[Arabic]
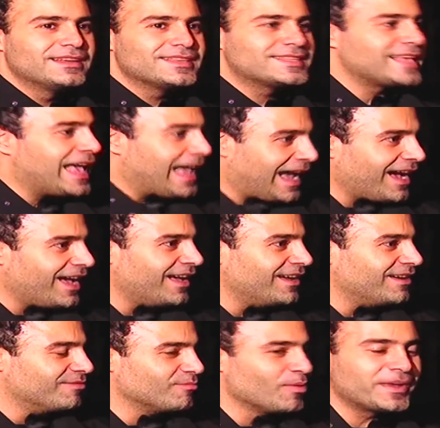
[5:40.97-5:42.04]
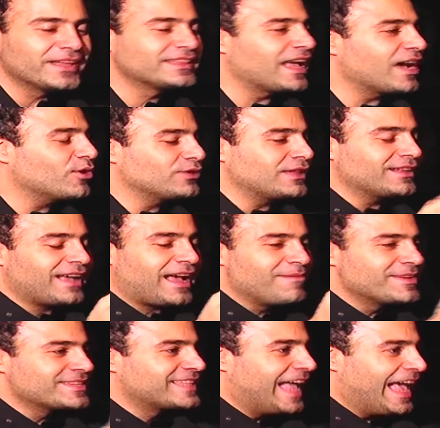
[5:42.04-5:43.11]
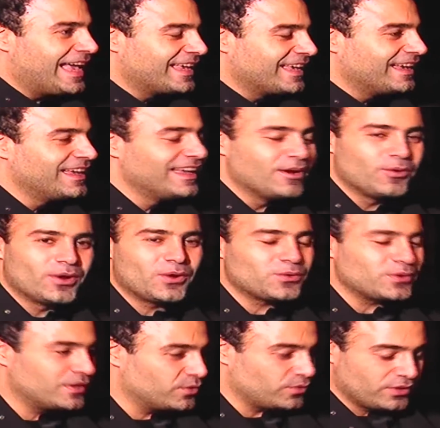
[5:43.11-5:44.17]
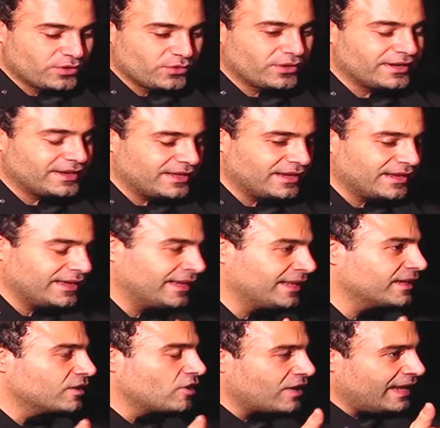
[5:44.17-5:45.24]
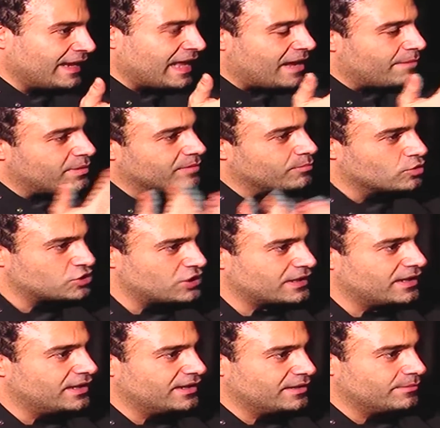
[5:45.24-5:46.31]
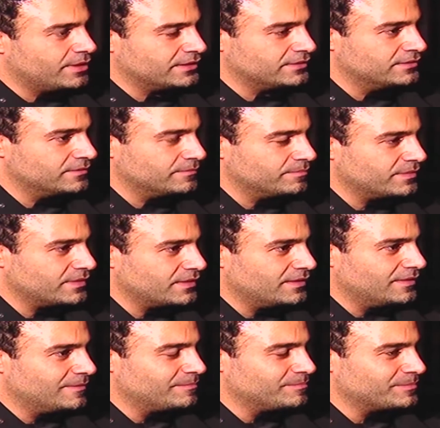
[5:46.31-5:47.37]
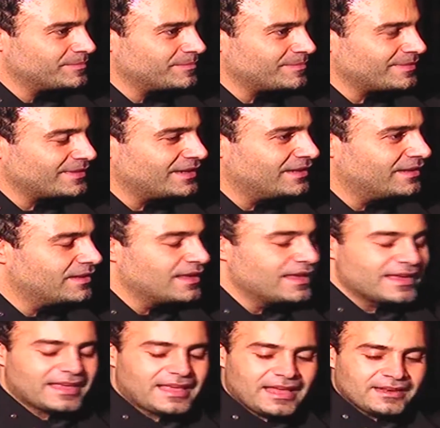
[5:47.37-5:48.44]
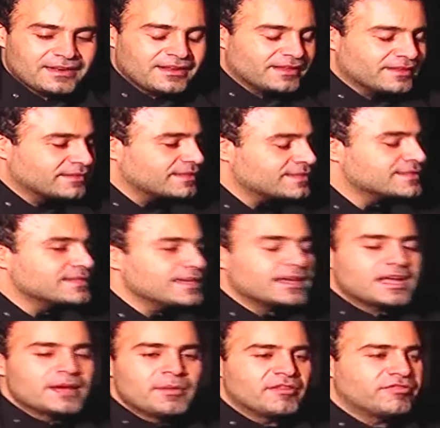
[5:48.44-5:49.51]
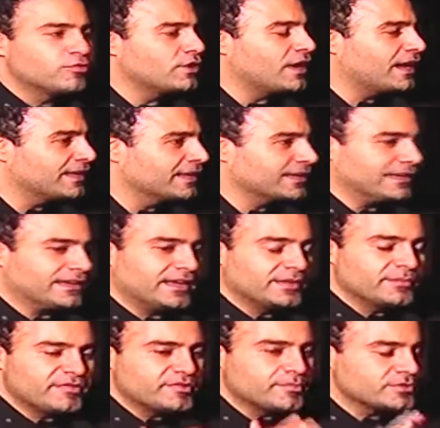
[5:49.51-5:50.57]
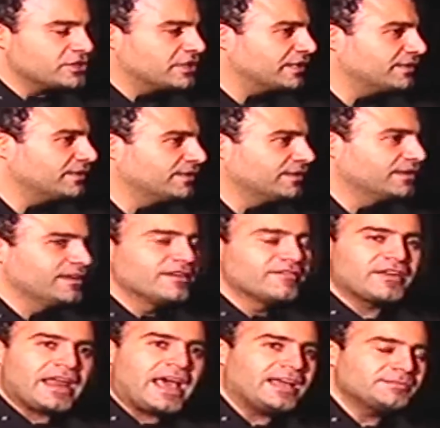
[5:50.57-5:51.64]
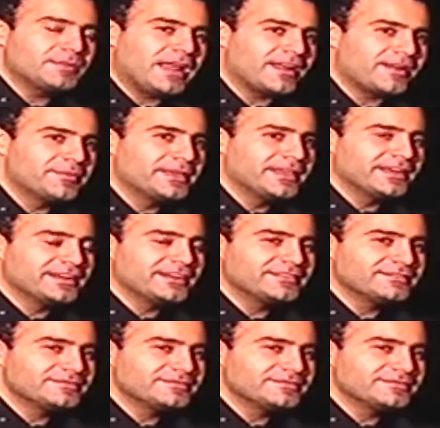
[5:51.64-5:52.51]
ساعة ممكن تاخد خمس دقايق هو لو, لو, لو يعني كنا نحن قبل برج القاهرة بعد آه. الترافيك كان فعلا كان السكة مقفولة على الآخر يعني ما في مجال فأنا قاعد بالعربية